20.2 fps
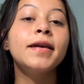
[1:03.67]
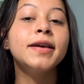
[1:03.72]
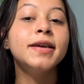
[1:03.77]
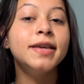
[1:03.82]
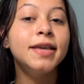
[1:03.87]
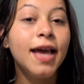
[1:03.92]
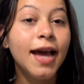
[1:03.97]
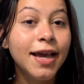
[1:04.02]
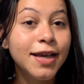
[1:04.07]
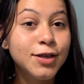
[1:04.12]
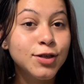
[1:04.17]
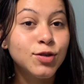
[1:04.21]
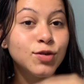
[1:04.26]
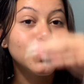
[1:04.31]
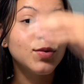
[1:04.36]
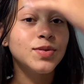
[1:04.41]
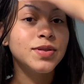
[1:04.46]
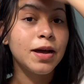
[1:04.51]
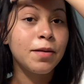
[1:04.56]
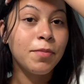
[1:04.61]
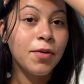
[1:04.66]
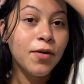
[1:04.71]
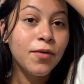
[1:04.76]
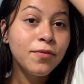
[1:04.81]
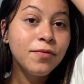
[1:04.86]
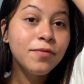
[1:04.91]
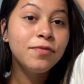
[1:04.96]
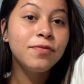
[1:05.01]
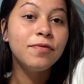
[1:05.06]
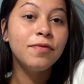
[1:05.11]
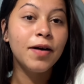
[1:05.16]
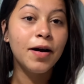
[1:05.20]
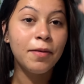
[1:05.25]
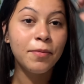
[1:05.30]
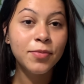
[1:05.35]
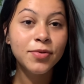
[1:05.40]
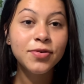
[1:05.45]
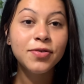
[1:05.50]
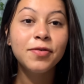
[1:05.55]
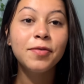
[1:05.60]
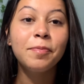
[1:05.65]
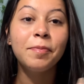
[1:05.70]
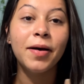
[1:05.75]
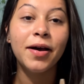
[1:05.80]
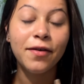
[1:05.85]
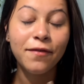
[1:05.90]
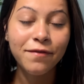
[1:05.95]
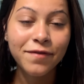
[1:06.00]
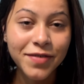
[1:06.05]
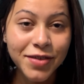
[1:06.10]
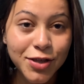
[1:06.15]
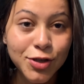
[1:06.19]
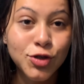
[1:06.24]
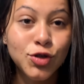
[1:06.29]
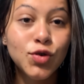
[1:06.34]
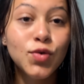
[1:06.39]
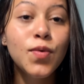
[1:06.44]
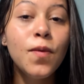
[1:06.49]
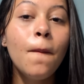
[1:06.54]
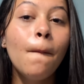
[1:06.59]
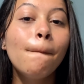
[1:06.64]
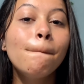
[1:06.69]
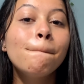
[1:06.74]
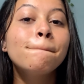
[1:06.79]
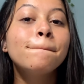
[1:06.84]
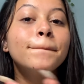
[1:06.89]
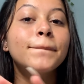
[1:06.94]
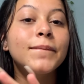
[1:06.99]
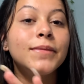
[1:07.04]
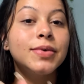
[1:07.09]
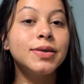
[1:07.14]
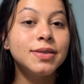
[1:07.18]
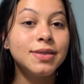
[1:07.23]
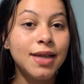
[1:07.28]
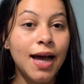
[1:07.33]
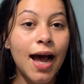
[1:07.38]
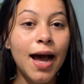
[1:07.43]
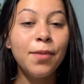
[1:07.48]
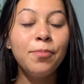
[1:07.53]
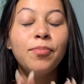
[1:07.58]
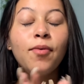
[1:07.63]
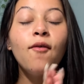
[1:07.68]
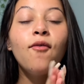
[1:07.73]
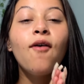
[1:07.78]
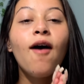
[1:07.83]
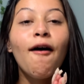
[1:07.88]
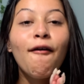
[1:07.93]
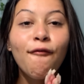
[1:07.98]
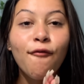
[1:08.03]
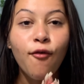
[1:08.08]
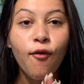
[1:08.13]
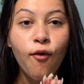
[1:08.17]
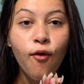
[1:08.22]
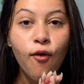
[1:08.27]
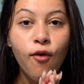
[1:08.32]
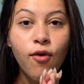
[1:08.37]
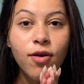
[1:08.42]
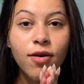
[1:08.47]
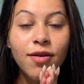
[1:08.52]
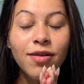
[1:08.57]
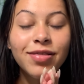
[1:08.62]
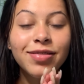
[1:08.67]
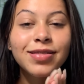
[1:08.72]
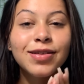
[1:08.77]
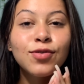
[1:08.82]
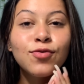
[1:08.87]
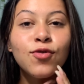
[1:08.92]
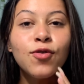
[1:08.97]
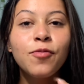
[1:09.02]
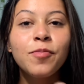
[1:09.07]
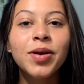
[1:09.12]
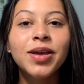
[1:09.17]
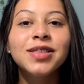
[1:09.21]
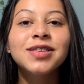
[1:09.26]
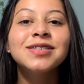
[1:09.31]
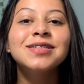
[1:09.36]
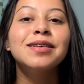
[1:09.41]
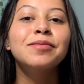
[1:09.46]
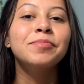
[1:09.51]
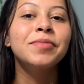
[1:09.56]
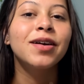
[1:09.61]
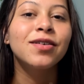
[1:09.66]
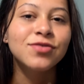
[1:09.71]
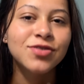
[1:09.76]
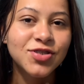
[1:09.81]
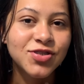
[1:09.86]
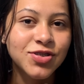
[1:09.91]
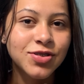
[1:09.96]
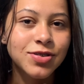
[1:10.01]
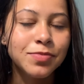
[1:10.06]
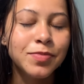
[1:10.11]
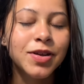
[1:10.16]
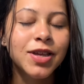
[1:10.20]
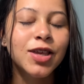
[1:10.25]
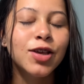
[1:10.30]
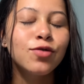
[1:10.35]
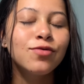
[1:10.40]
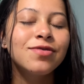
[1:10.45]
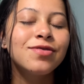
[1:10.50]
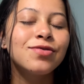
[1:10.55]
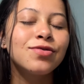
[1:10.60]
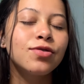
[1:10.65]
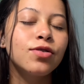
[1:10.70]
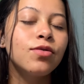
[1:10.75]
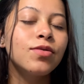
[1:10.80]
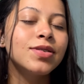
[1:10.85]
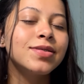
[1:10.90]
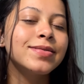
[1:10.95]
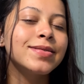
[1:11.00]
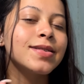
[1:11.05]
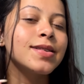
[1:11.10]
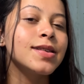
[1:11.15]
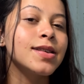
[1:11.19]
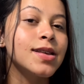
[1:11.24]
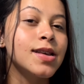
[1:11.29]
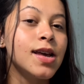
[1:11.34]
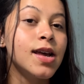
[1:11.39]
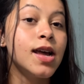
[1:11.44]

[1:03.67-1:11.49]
E é isso, tá bom? Vamos para o vídeo, tá? Por favor, não comente da minha autoestima que eu estou assim